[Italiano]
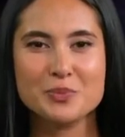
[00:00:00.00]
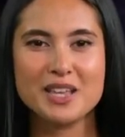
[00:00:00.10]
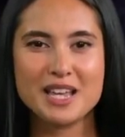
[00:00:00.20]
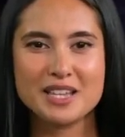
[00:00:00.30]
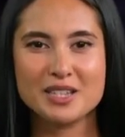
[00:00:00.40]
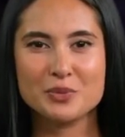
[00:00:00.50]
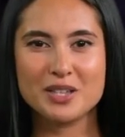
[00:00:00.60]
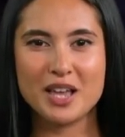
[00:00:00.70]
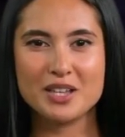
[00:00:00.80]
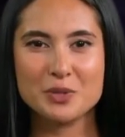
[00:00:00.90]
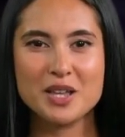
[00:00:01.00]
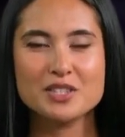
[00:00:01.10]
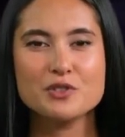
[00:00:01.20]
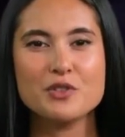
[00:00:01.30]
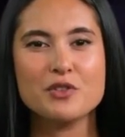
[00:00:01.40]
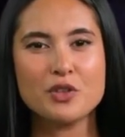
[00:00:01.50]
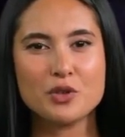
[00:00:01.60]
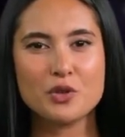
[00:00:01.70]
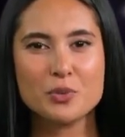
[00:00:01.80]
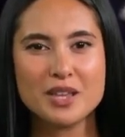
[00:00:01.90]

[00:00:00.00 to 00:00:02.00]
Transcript: per le attività all'aperto, come